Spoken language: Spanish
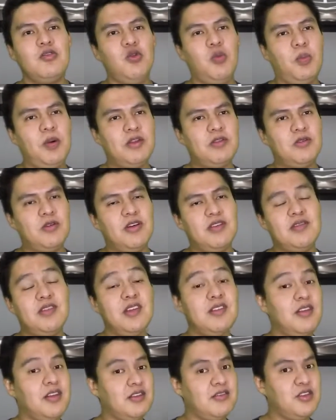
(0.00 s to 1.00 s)
Su peso es
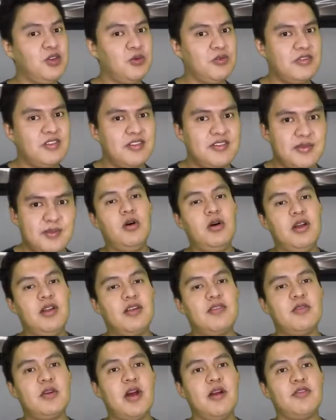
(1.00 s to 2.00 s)
de 13 onzas. En
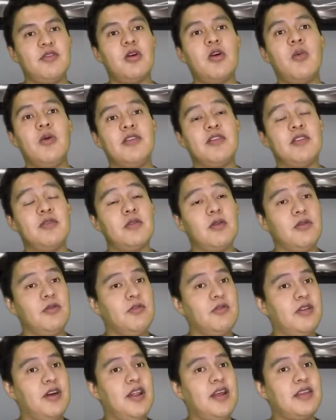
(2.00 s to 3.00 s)
esta ocasión, comenzando con
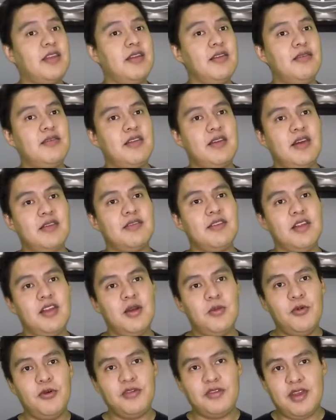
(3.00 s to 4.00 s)
sus características,
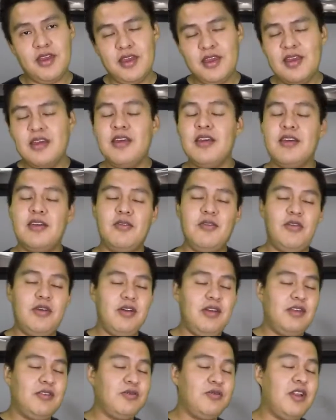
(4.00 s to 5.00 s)
tenemos que
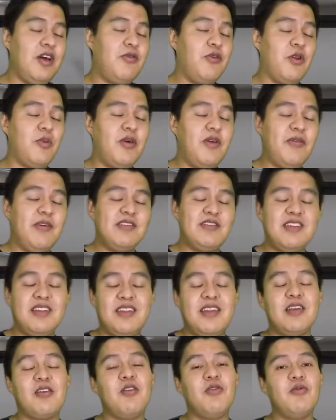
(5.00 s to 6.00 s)
es una forma fácil
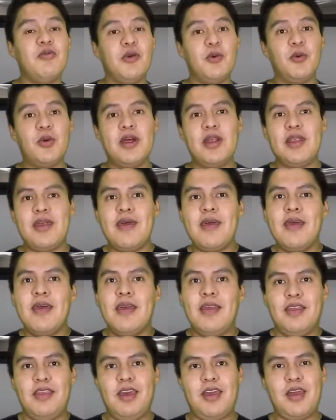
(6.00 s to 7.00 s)
de configurar
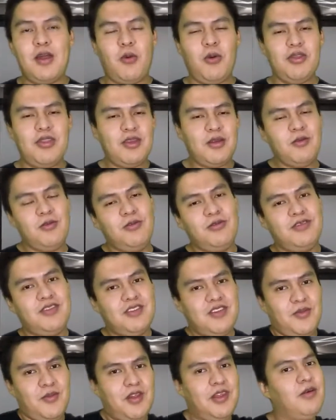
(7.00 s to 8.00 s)
ya que cuenta con un
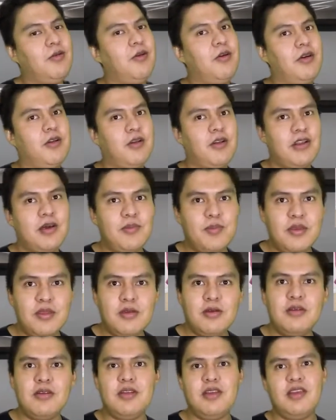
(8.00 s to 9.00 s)
sistema de bloqueo
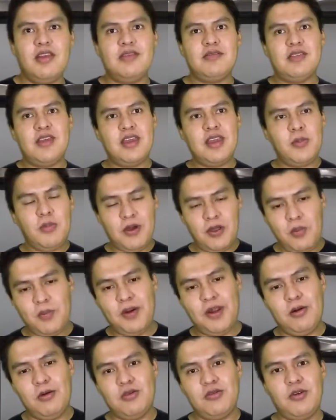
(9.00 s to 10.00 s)
rápido y está equipado
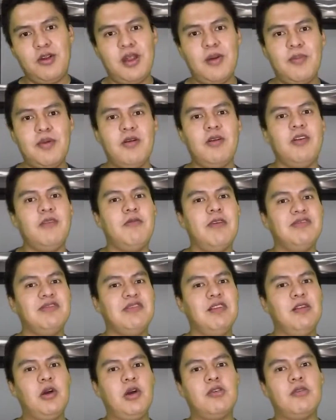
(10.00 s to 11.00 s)
para el uso rápido y
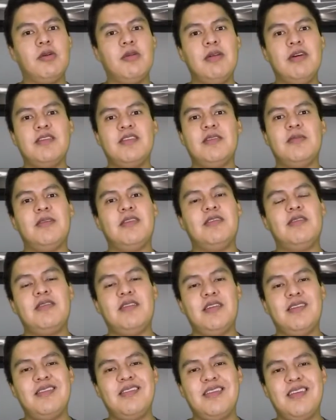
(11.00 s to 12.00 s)
fácil, lo que hace
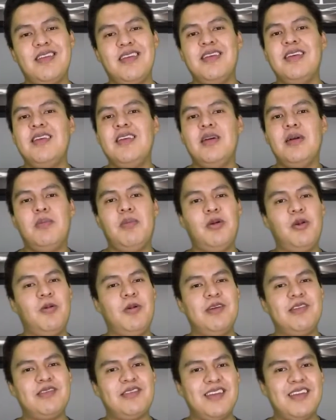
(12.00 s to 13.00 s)
bastante pero
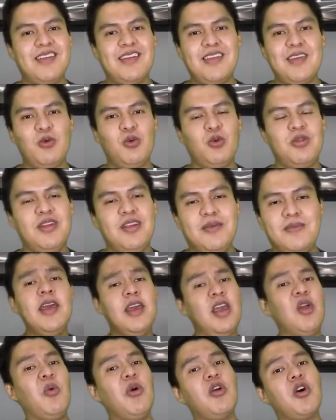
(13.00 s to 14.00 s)
bastante útil.
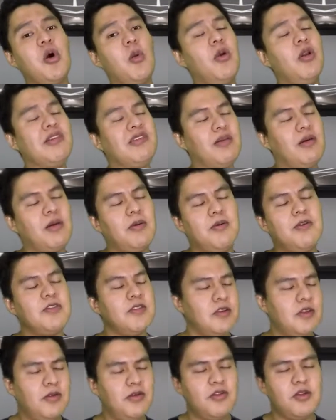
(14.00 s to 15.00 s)
Y bueno, como les había
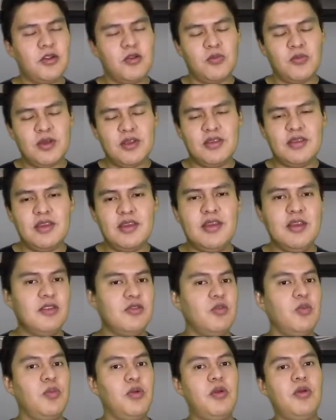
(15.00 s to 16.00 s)
mencionado anteriormente,
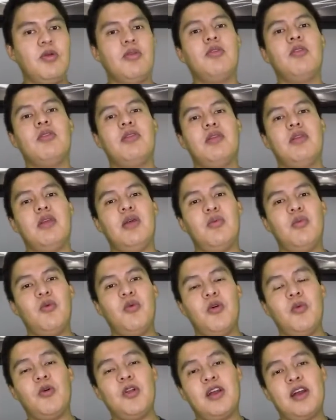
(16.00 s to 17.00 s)
es un producto de
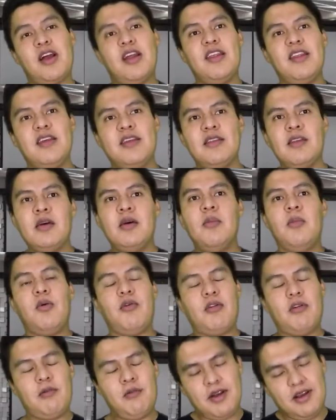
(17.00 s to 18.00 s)
muy buena calidad,
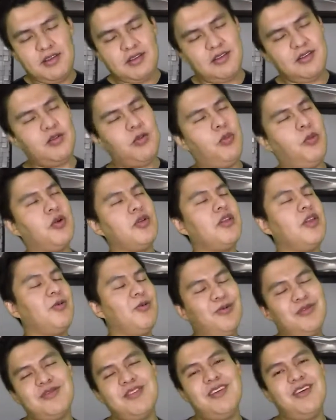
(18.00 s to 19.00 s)
por lo cual este soporte de
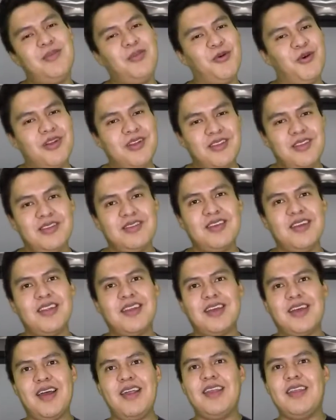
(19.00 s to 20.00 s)
luz, por ende es de
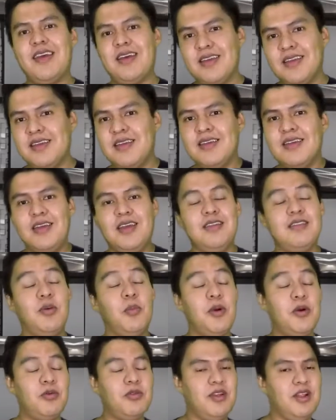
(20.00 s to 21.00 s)
alta calidad y se
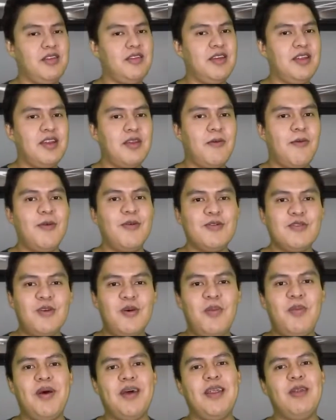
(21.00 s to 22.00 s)
puede utilizar
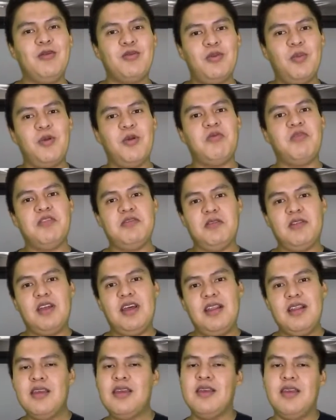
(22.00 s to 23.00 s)
incluso para el uso
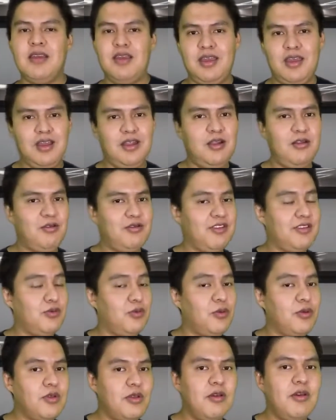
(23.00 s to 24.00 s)
profesional, en los
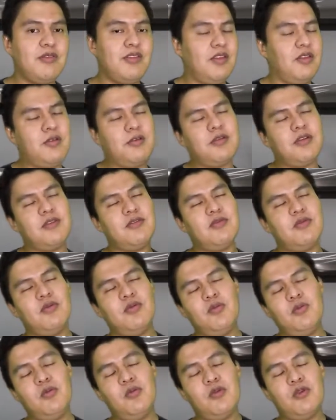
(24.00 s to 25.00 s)
estudios, entre otros
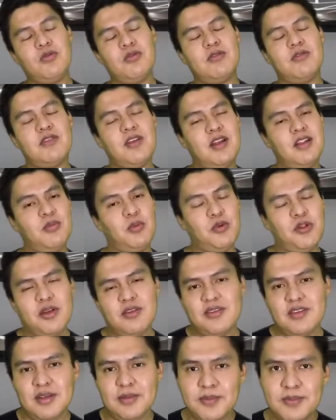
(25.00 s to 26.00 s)
muchos usos que les
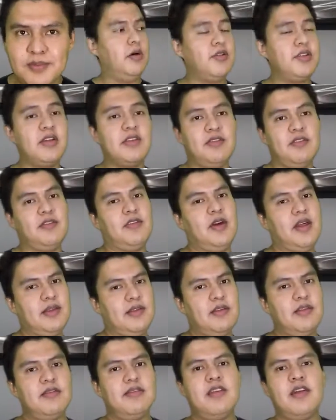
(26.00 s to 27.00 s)
podrías dar. Otra de sus
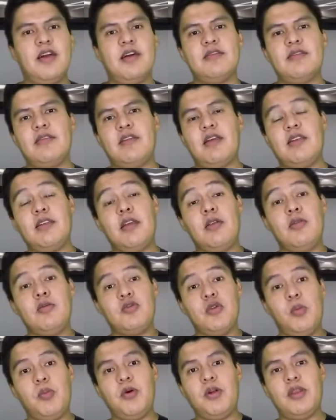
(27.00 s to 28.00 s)
características es que tiene un
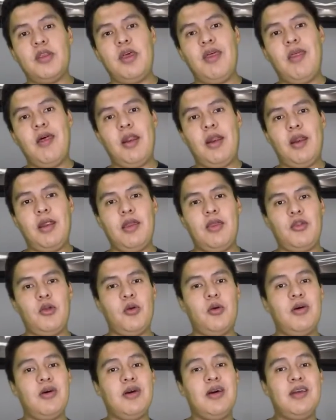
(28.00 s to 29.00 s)
soporte de
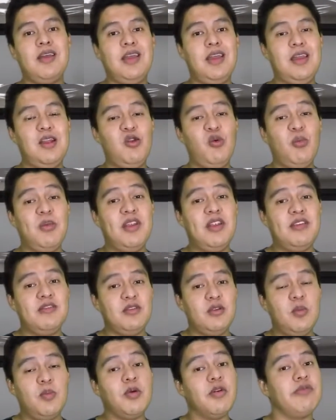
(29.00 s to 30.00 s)
retro
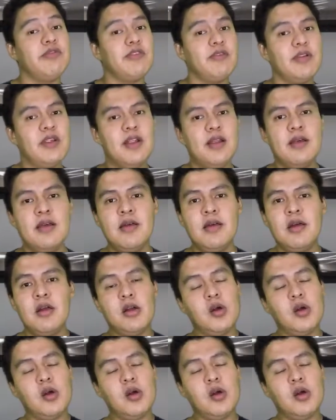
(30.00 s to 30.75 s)
iluminación profesional.